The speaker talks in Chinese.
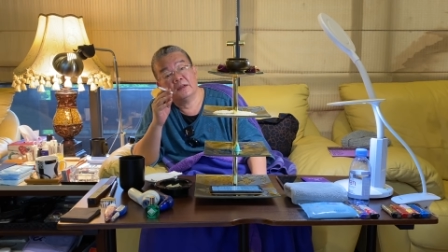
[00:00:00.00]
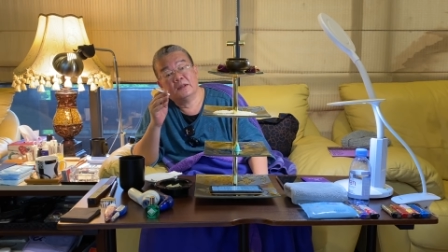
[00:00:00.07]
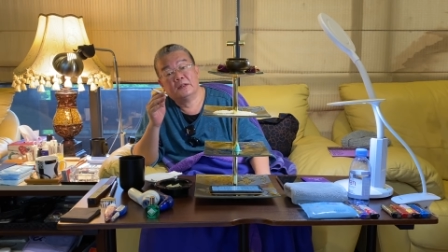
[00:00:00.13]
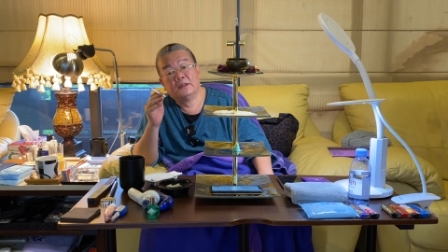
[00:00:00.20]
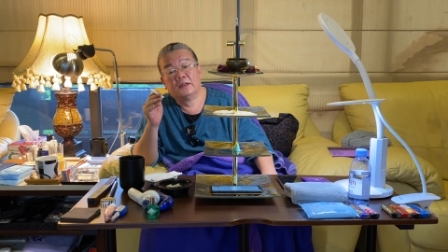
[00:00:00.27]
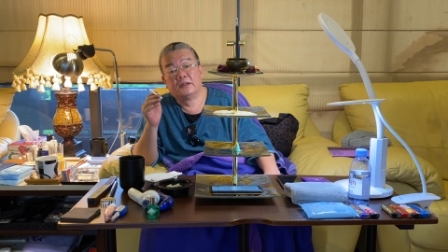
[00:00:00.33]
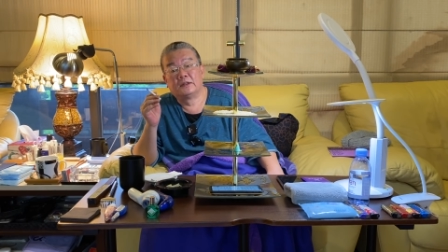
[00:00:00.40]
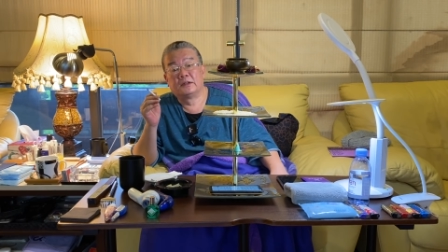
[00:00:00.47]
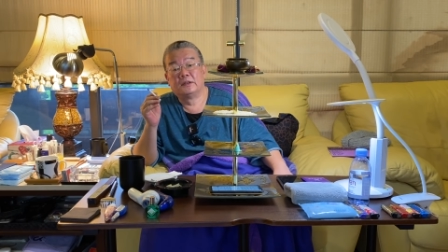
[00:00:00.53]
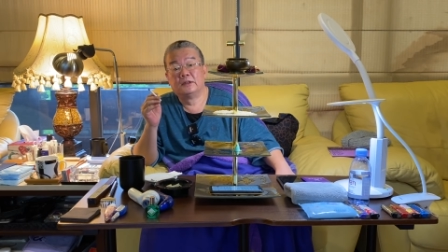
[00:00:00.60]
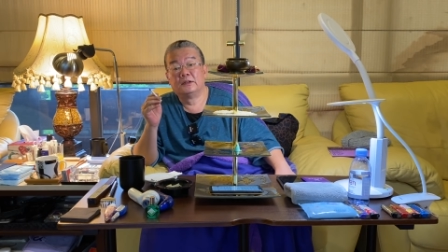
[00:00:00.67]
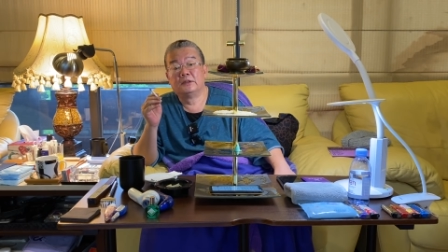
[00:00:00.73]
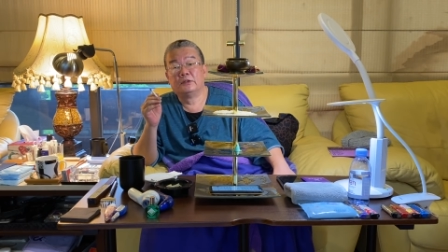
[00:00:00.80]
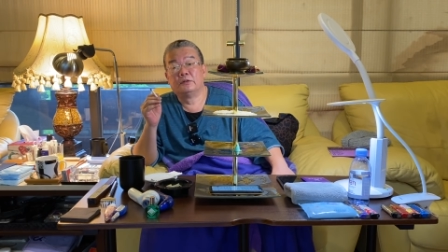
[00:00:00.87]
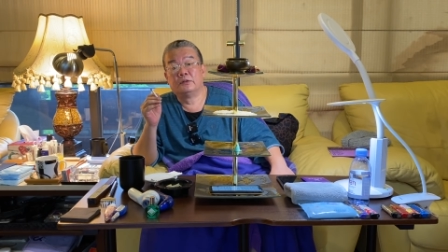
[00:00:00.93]
那当
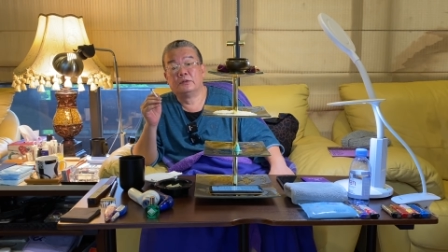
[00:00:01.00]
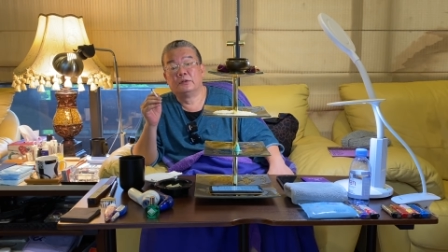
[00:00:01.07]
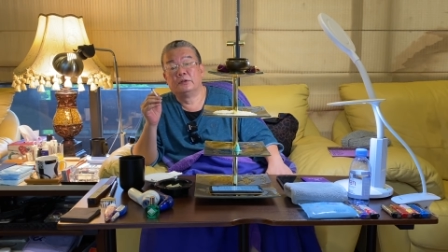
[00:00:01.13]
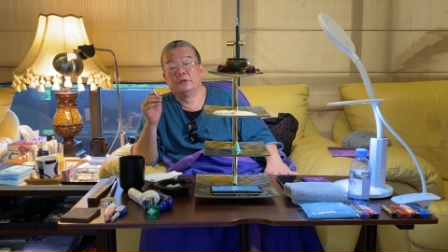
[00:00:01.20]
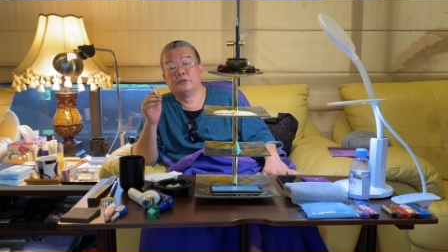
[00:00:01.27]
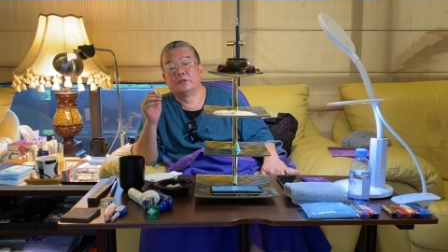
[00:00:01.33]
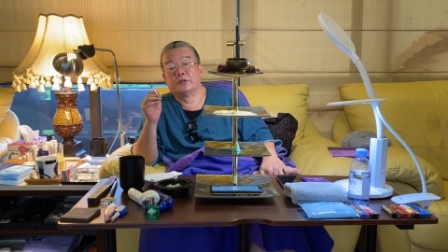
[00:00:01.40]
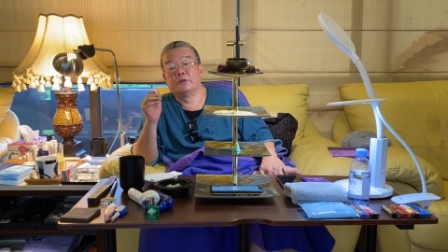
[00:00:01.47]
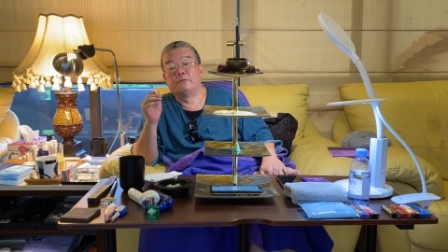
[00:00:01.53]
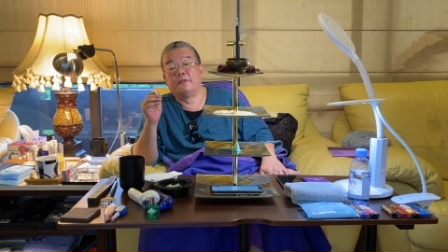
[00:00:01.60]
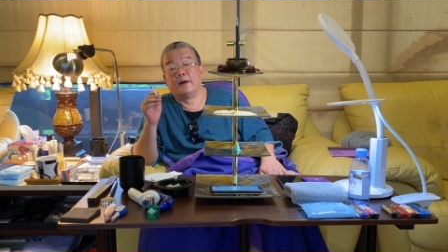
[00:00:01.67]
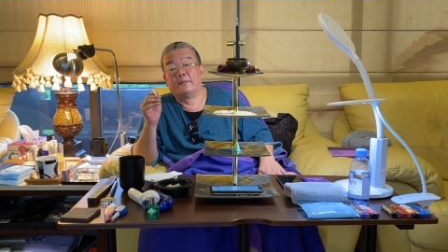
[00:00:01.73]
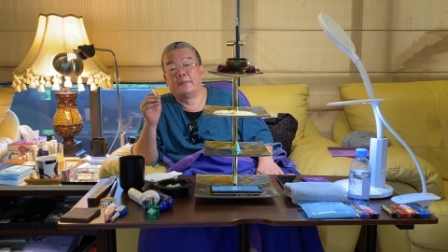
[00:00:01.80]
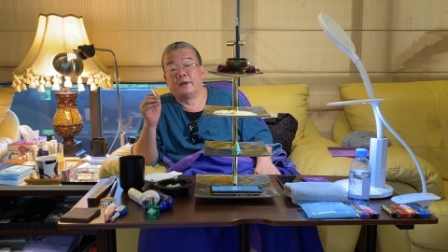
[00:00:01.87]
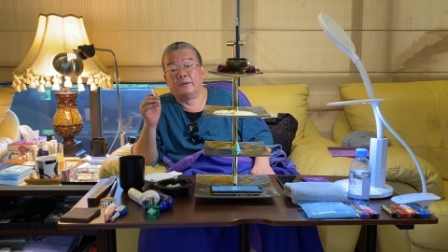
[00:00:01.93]
然，你有你有一些
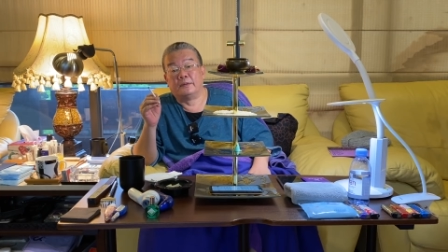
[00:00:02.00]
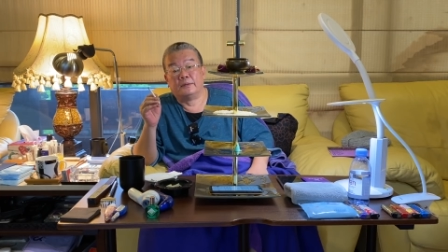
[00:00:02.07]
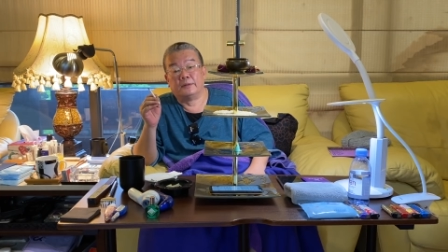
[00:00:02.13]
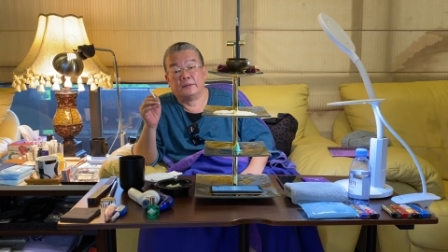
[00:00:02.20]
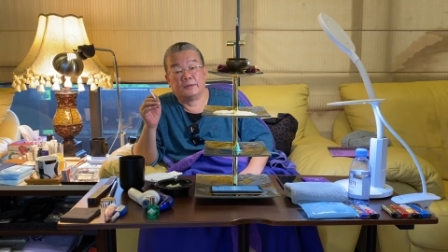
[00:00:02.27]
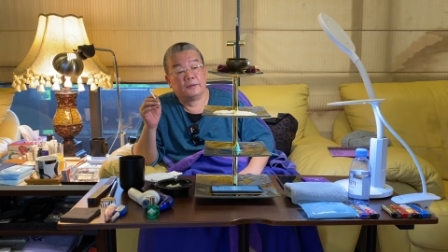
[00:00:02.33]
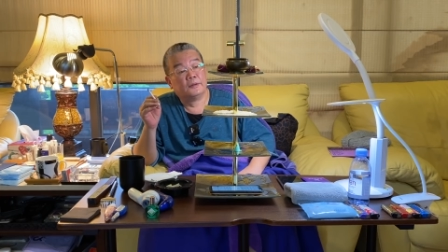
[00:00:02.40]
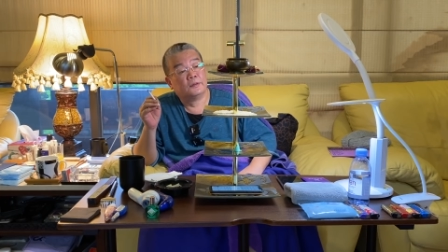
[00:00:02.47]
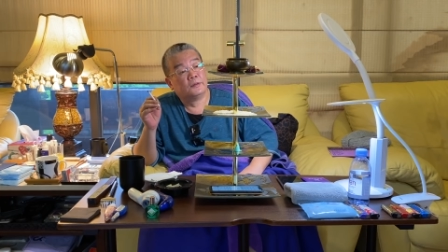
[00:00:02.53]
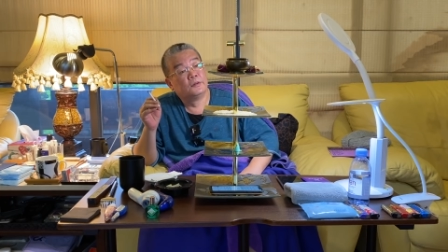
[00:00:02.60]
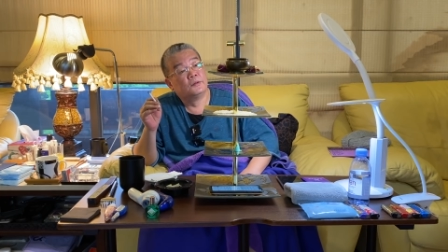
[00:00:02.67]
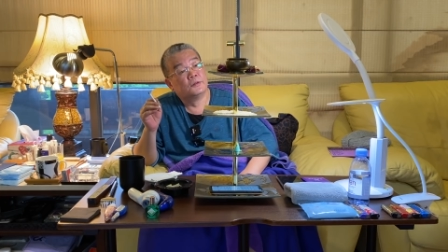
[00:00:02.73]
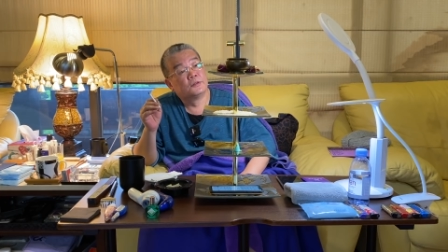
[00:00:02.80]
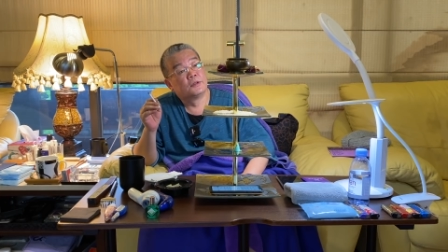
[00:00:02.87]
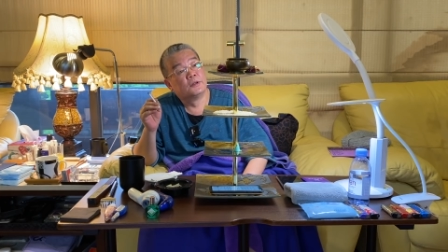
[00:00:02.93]
法宝，哈，你有你
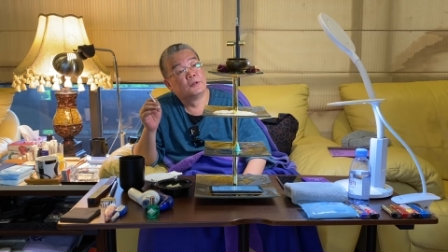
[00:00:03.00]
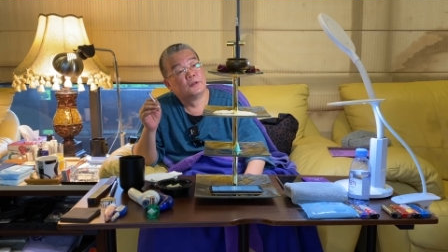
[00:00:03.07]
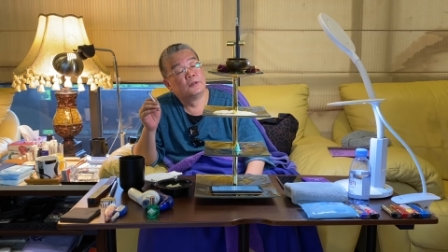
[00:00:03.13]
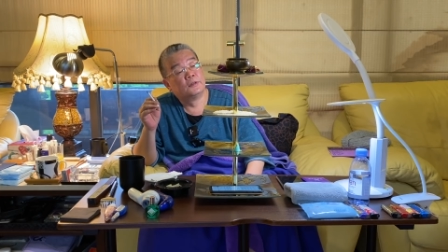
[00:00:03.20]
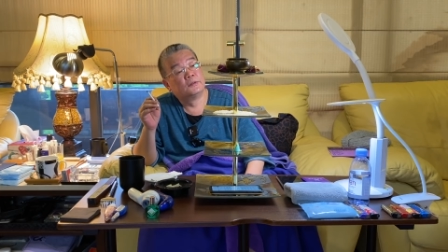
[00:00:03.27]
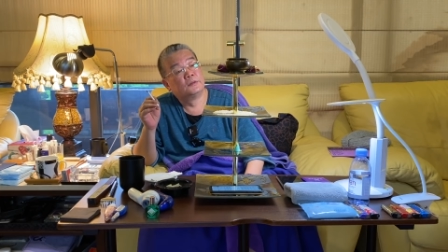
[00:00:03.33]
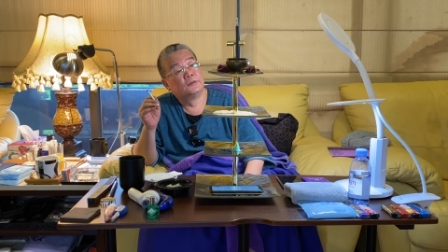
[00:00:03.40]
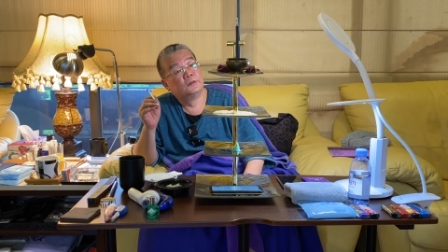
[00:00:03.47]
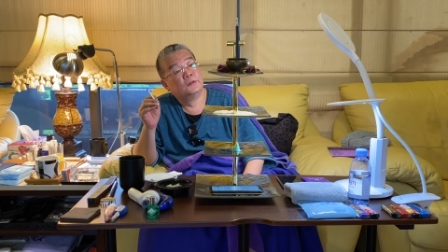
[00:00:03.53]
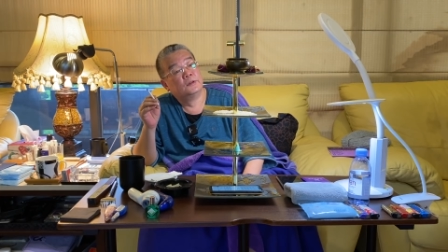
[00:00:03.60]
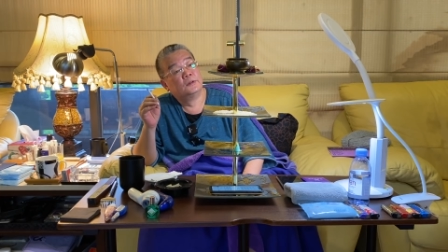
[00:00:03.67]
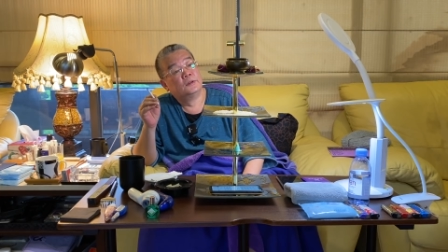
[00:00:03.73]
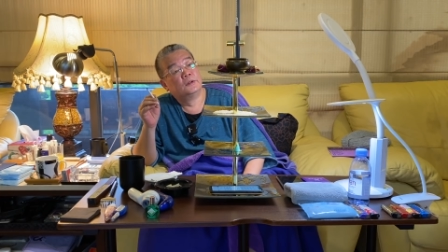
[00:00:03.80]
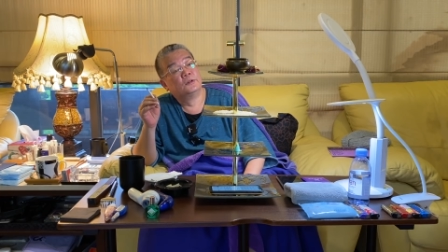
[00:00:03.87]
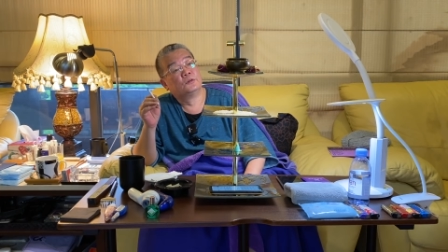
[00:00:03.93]
有一些的
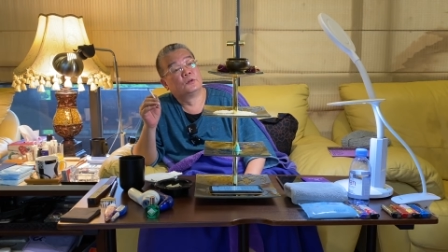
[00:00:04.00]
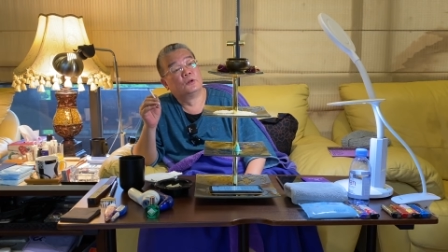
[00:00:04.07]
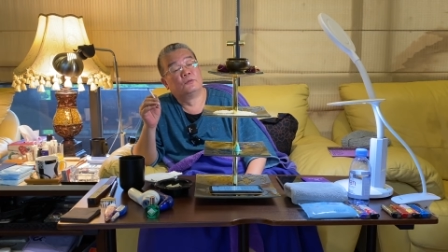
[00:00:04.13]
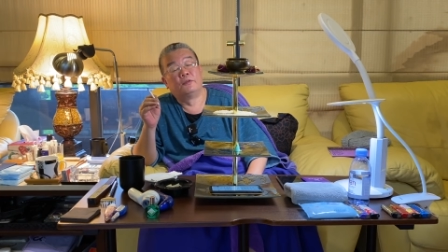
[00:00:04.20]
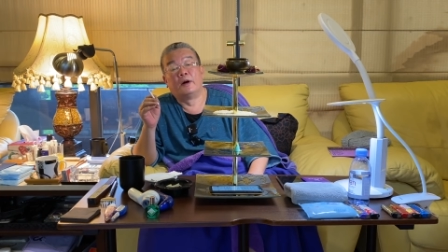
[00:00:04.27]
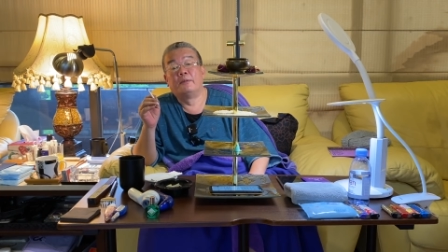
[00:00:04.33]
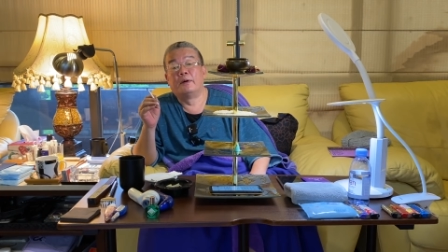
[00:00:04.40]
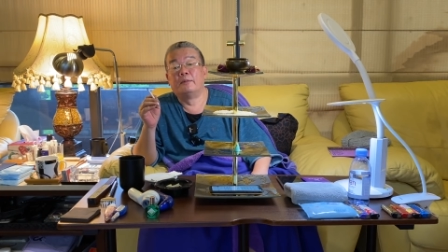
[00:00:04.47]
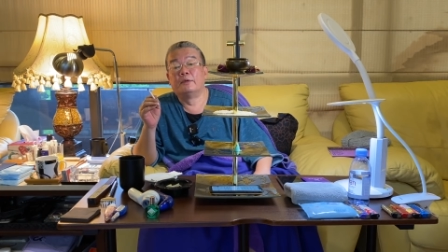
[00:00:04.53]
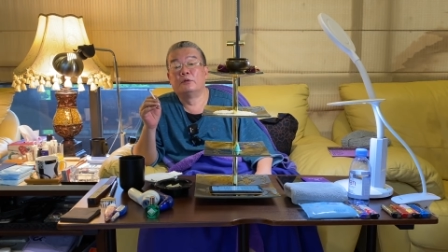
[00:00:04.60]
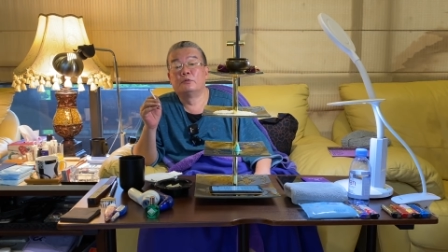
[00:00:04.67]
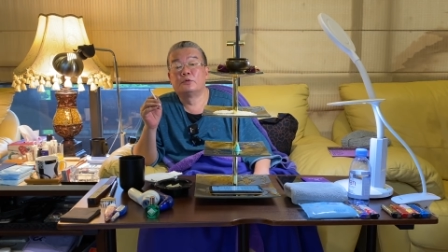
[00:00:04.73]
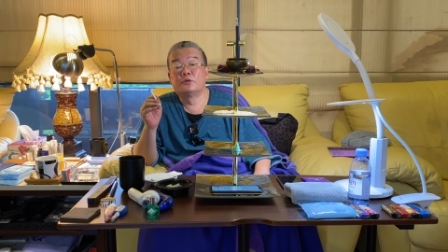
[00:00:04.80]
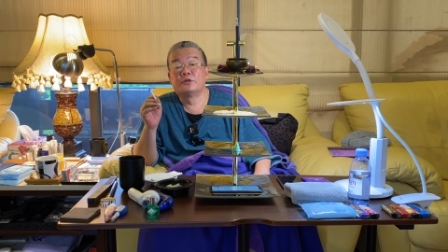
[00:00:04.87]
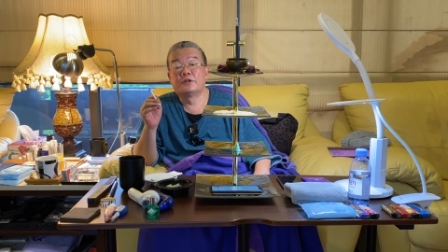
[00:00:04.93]
很多的法宝，我们
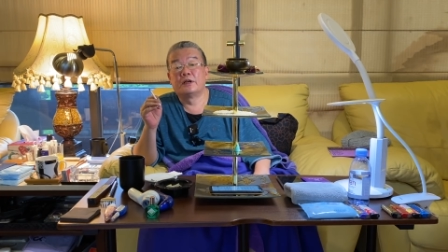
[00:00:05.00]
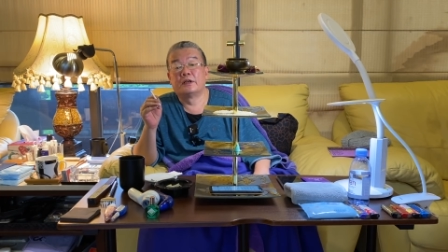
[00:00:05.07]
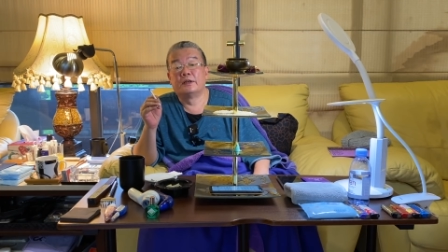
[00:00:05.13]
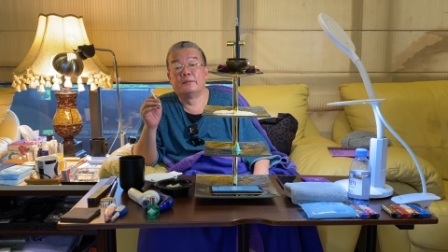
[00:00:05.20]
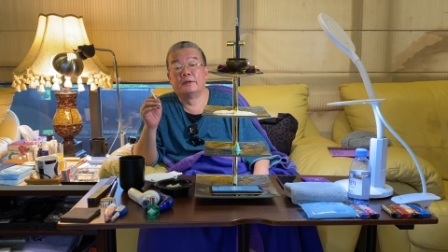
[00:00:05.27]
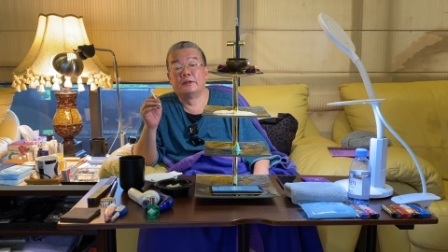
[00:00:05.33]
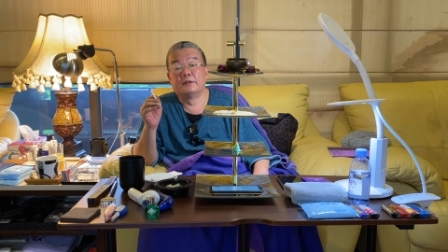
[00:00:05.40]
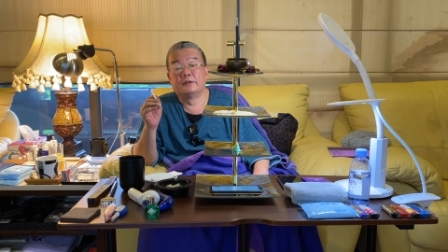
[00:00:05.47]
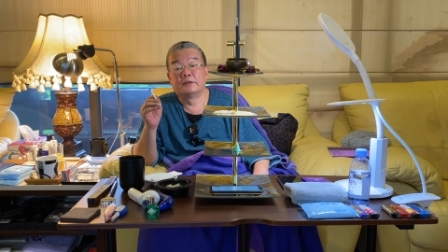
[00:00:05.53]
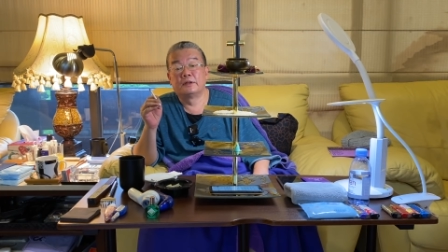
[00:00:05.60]
陆续上来嘛，哈。